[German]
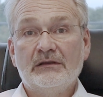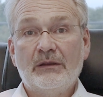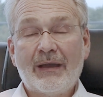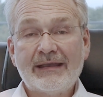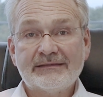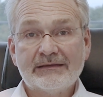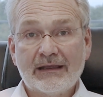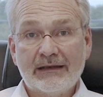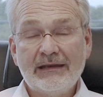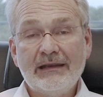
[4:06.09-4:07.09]
die meisten
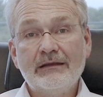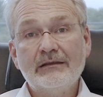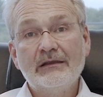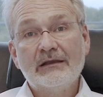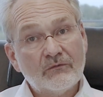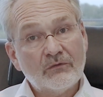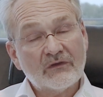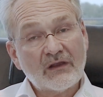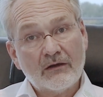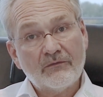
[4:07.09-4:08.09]
Kanäle für
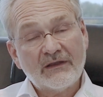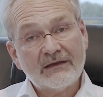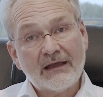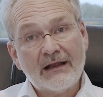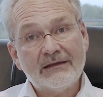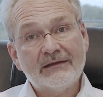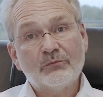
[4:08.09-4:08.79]
das Aufrechterhalten